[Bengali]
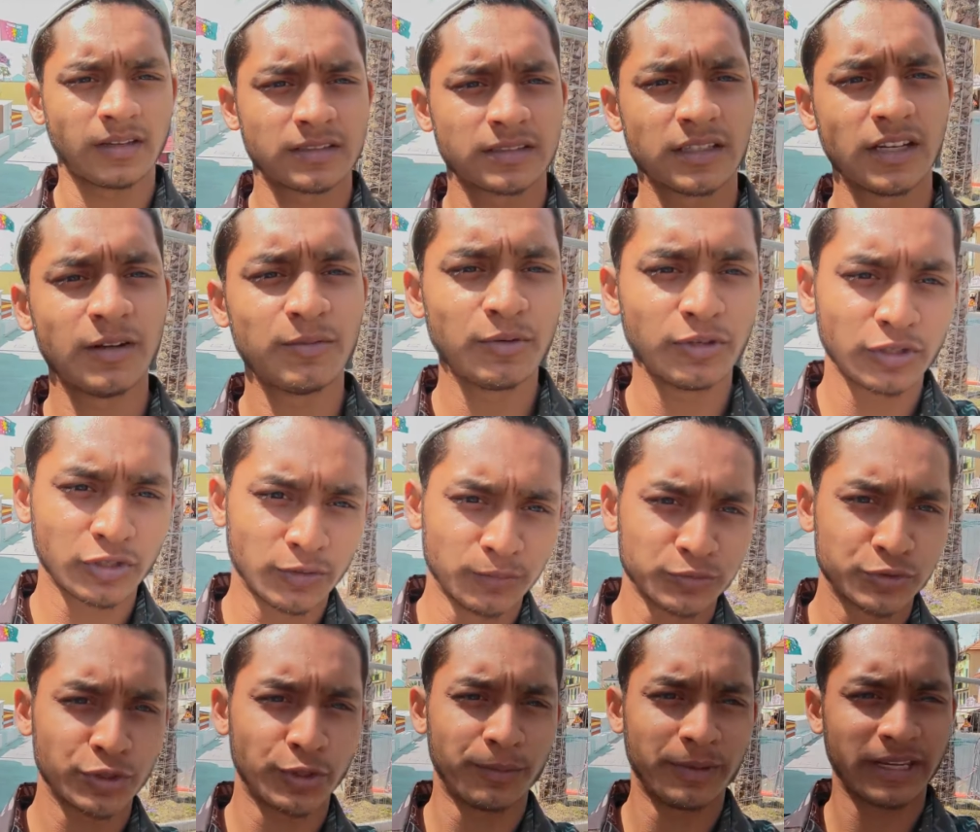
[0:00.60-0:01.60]
আসসালামু আলাইকুম
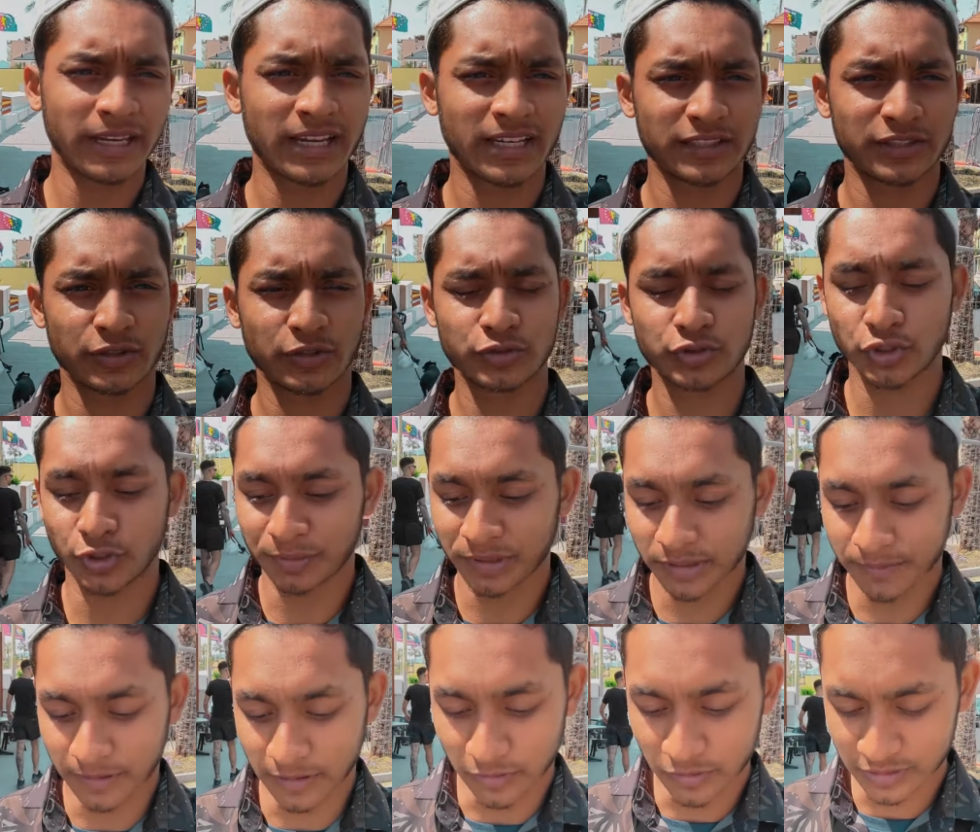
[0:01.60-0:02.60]
সবাই কাজ করে
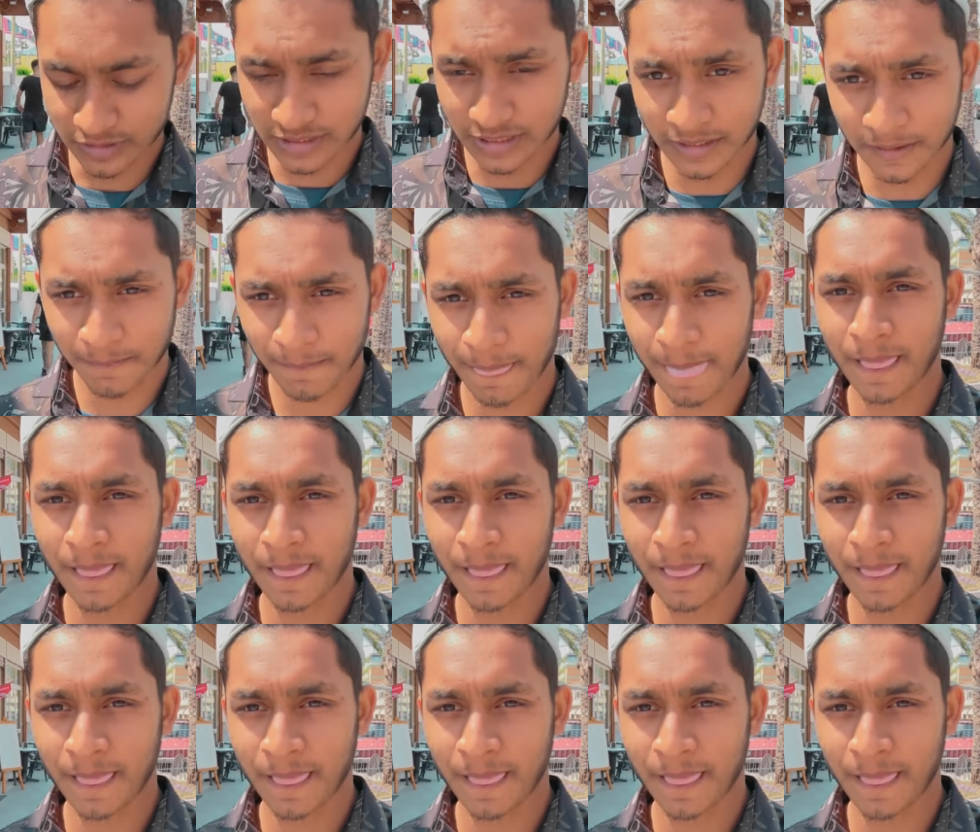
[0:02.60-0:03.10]
সবাই ভালো আছেন